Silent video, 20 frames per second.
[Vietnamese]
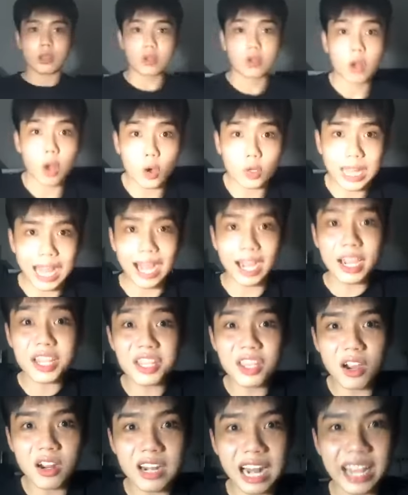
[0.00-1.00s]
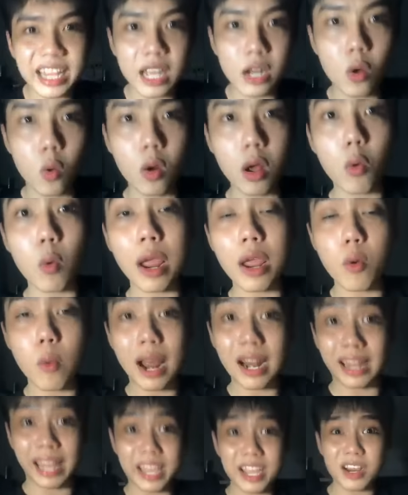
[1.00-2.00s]
ngồi thẳng cái chân ra vậy luôn nó quay
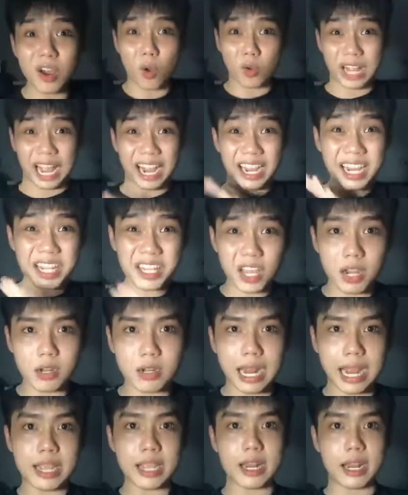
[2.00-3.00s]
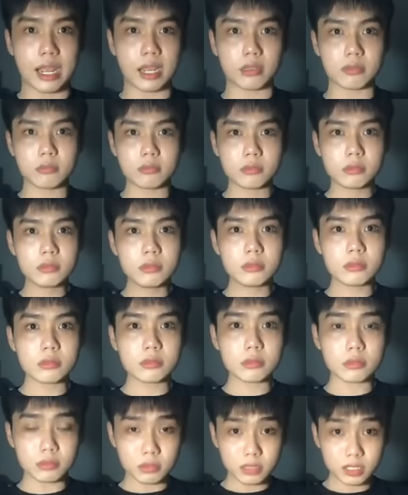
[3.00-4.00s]
qua là thấy ngồi thẳng cái chân ra vậy nè
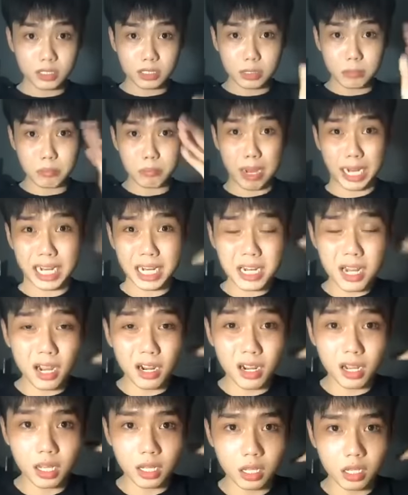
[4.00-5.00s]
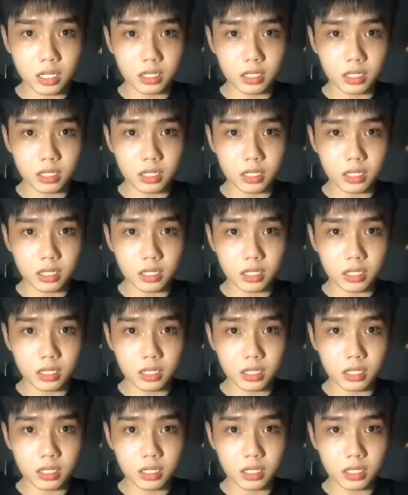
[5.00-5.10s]
mà cái lưng á